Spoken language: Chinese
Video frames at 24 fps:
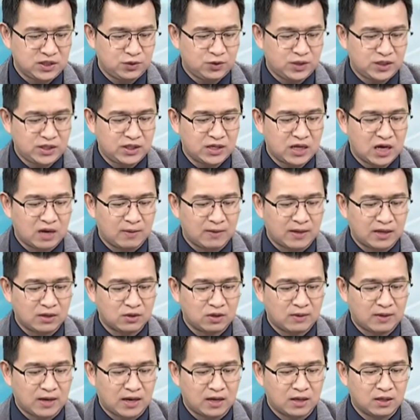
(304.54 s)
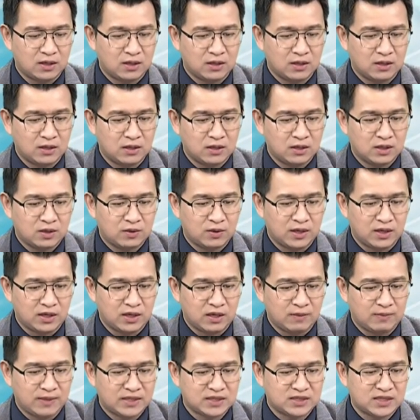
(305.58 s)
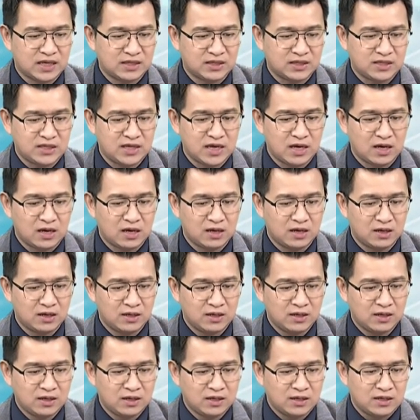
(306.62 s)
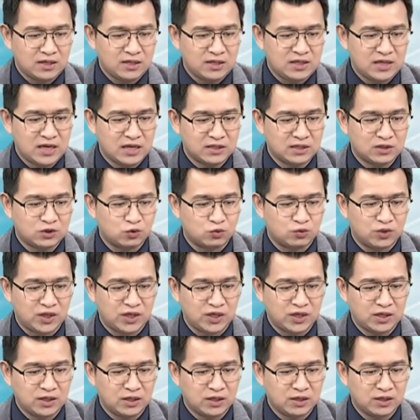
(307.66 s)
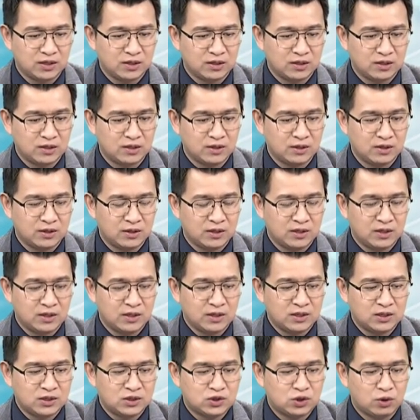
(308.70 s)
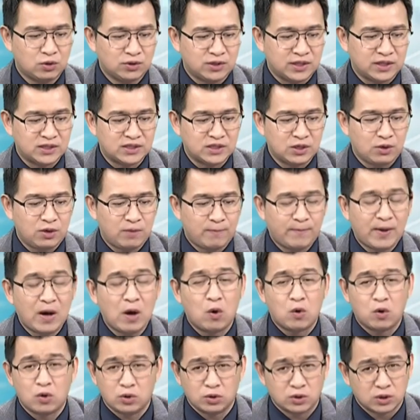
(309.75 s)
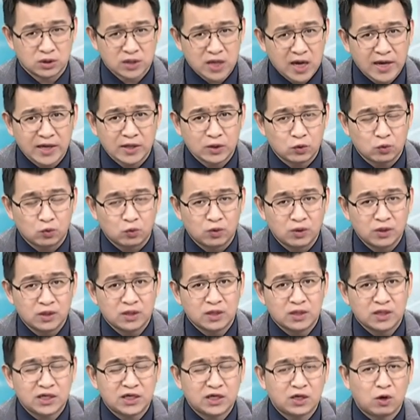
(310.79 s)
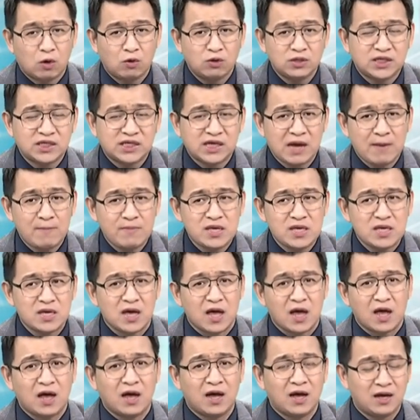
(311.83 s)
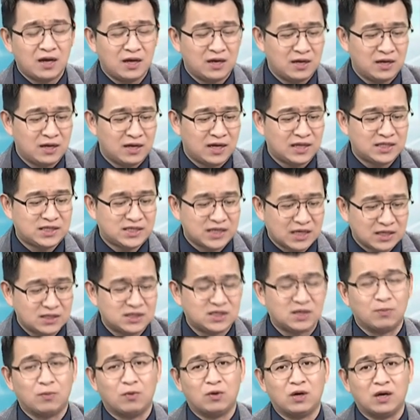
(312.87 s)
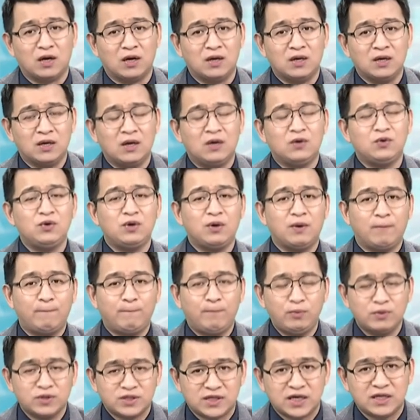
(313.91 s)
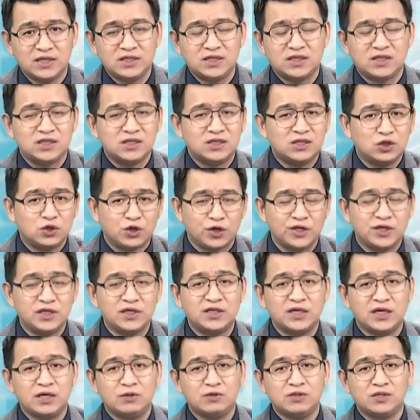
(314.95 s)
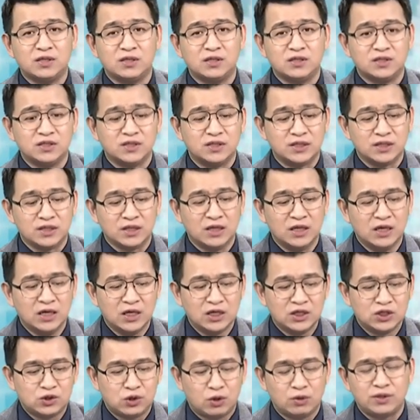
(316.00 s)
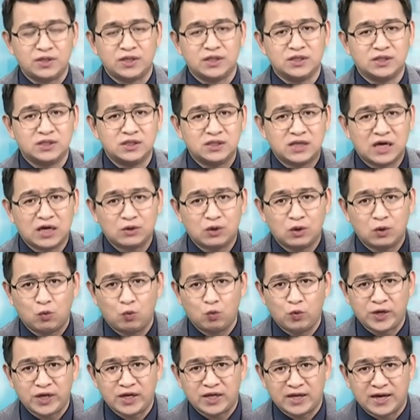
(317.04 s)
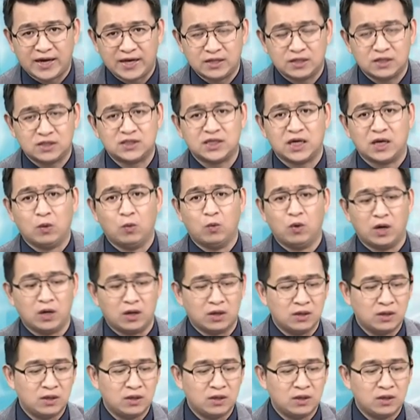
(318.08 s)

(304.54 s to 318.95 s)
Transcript: 一月一号嘛，对吧？各位，礼拜三一样一样的主题，重点在于鲍尔的态度。一攻虾米啊！他讲什么啊？因为不升息是全天下都知道的事情了。重点是他对未来的展望，